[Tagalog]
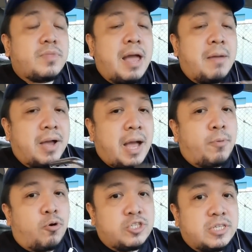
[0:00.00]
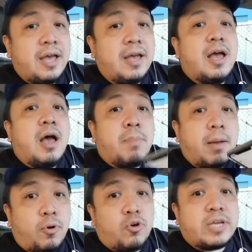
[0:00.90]
ang mga post niya,
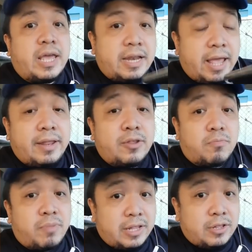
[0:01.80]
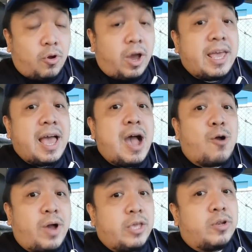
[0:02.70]
pabor kay Lenny Robredo. Kaya
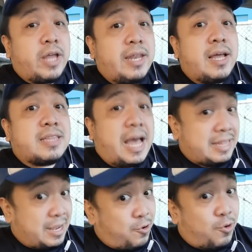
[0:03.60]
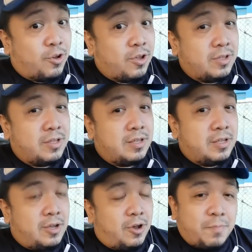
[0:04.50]
ako ngayon ay nagtatanong.
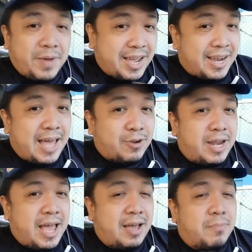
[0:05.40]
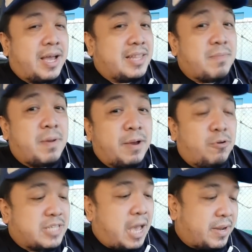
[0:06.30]
O, para klaro lang, maganda
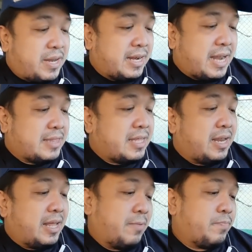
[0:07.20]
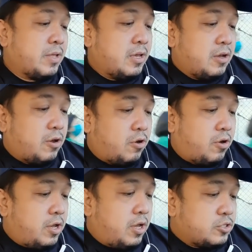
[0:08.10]
mapag-usapan lang natin eh.
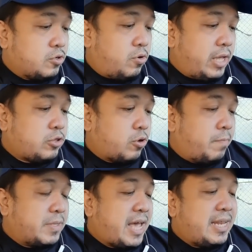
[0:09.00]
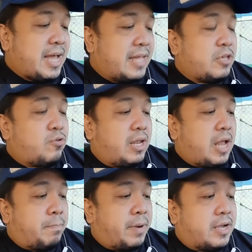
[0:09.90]
O, so ito, basahin natin yung
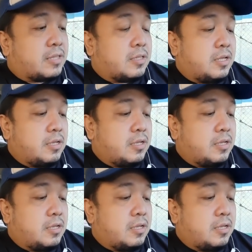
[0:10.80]
ilang part